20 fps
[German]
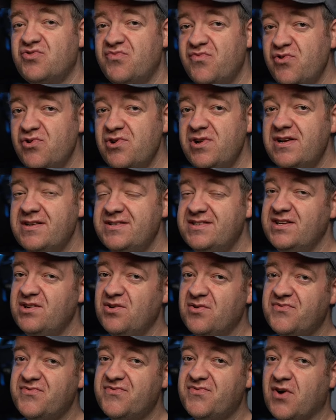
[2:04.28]
schwül, die
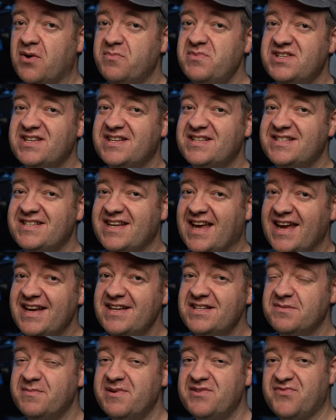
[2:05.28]
Luft förmig
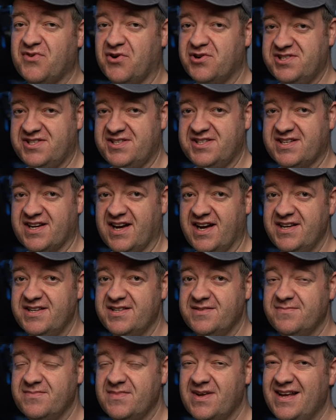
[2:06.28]
getränkt mit
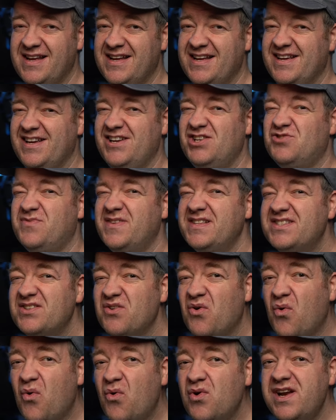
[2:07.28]
Feuchtigkeit. Ich
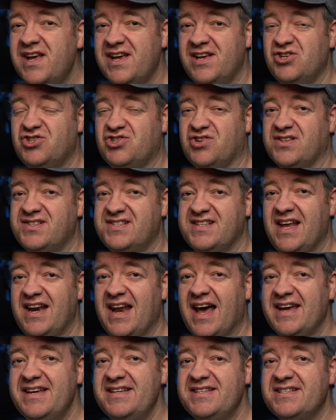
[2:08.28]
schwitze ohnehin schon sehr
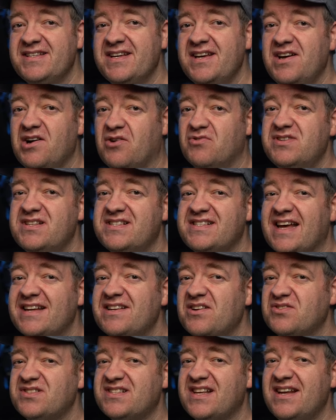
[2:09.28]
leicht und es
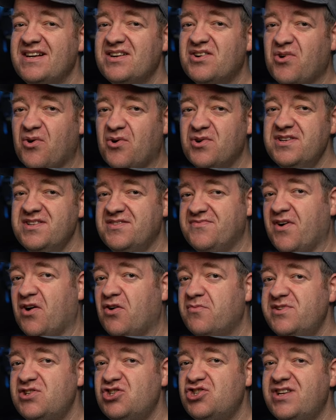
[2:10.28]
hat auch seinen Grund,
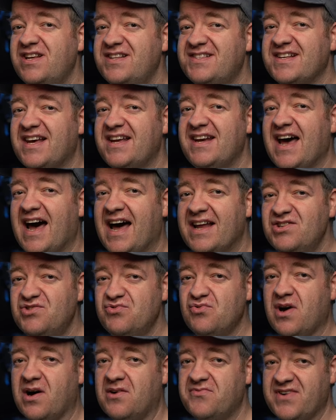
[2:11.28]
warum ich stets ein
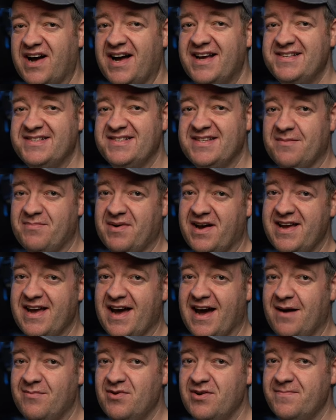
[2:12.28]
Handtuch auf Reisen dabei
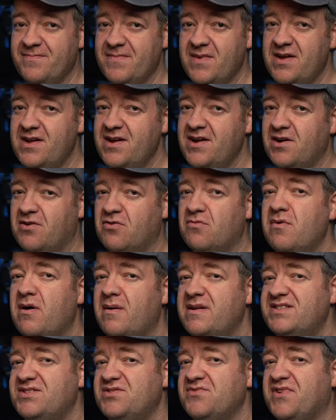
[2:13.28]
habe. Um
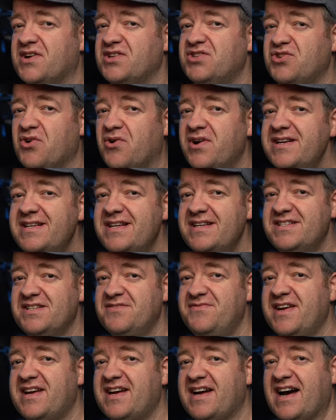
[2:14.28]
mal zu
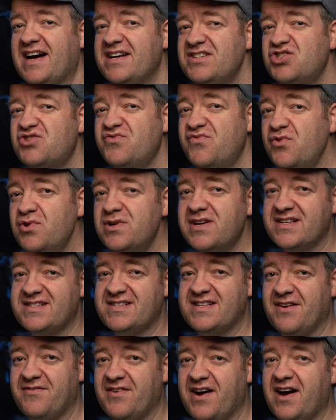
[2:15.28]
verdeutlichen, wie krass schwül
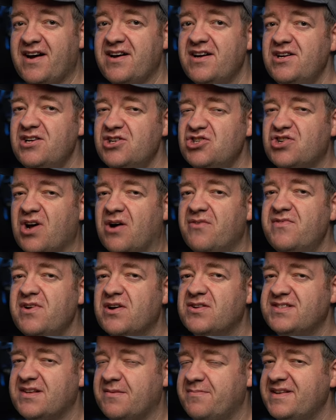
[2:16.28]
das da war, schauen
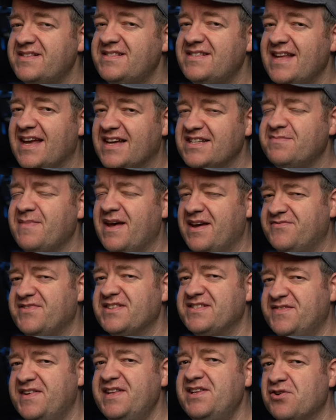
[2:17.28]
wir uns am besten erstmal
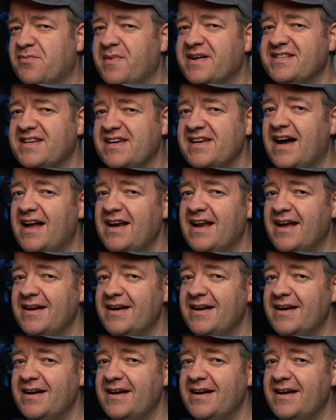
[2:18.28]
etwas Videomaterial